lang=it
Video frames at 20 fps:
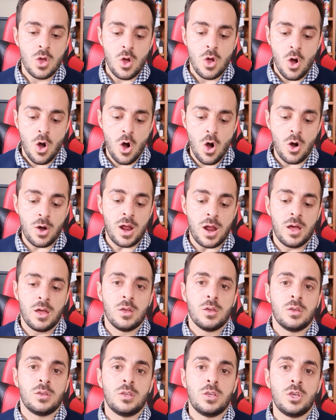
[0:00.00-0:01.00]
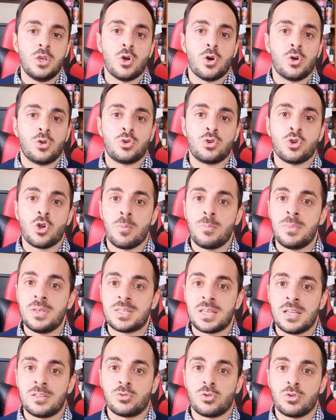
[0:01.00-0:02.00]
Ora, io non mi
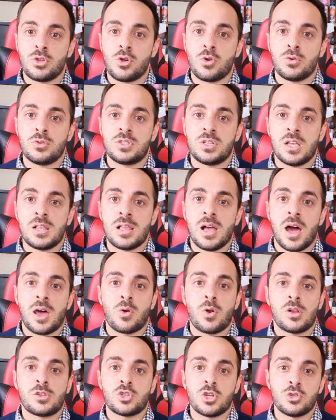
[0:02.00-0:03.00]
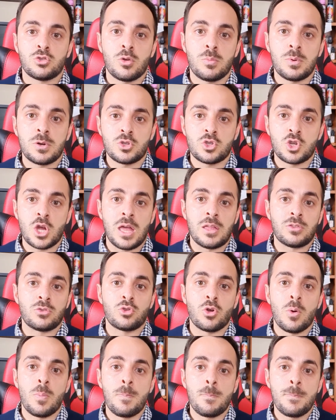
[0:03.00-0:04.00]
sento di consigliarlo al
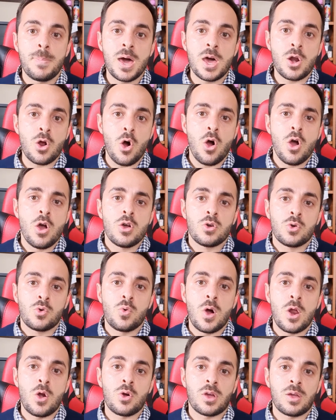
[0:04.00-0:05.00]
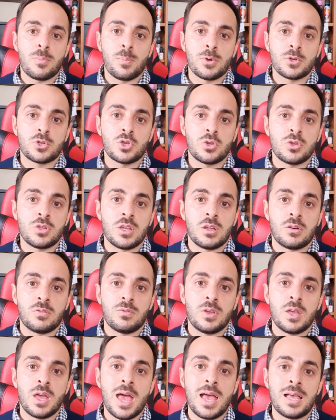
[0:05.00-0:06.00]
100%, però quello che posso
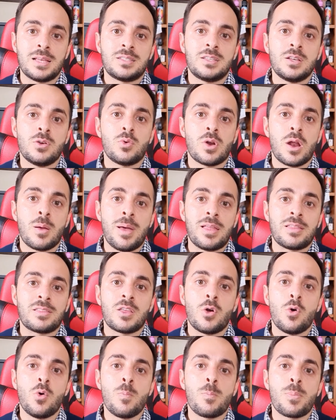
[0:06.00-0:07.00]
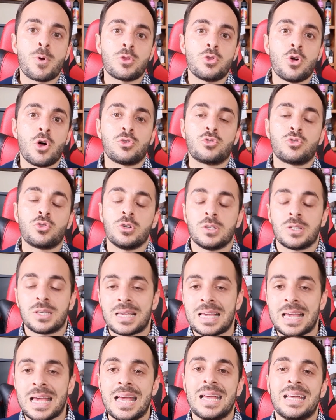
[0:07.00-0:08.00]
dirvi è sicuramente un prodotto
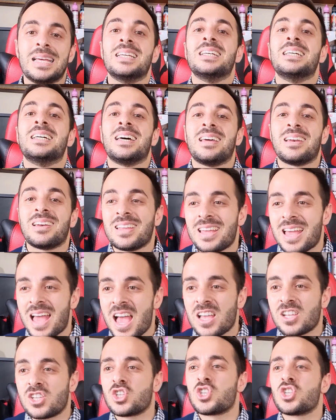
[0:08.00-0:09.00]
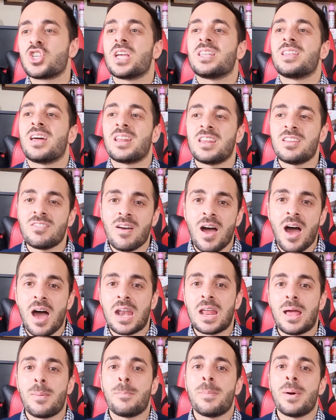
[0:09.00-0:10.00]
che riesce ad
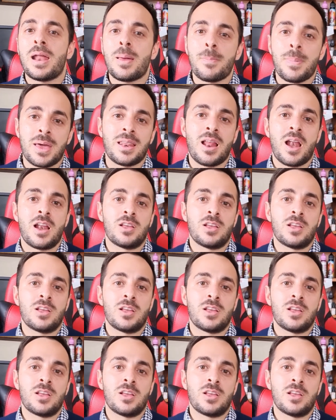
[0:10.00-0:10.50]
arrivare a malapena alla